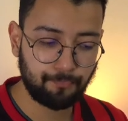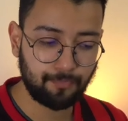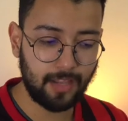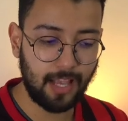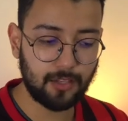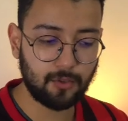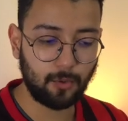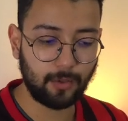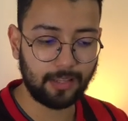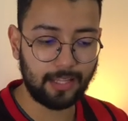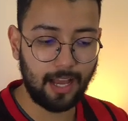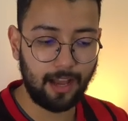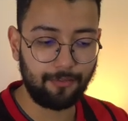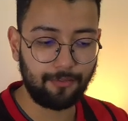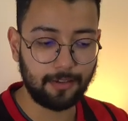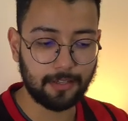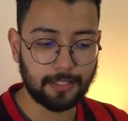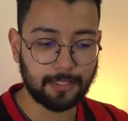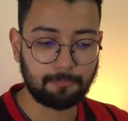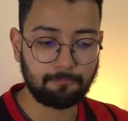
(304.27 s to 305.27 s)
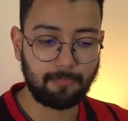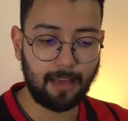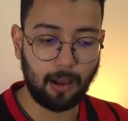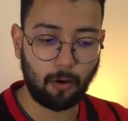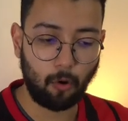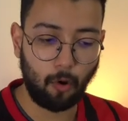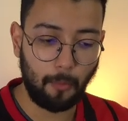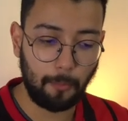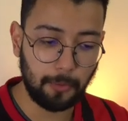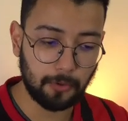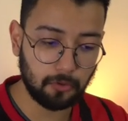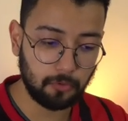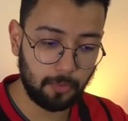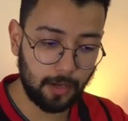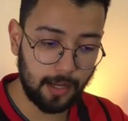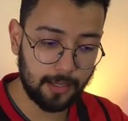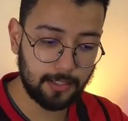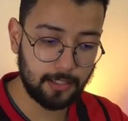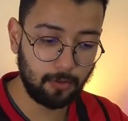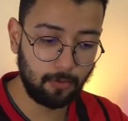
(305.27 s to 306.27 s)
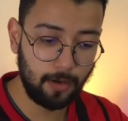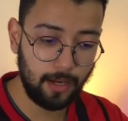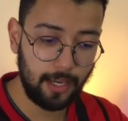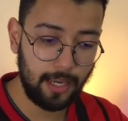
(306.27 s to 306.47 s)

nas oitavas da Copa do Brasil.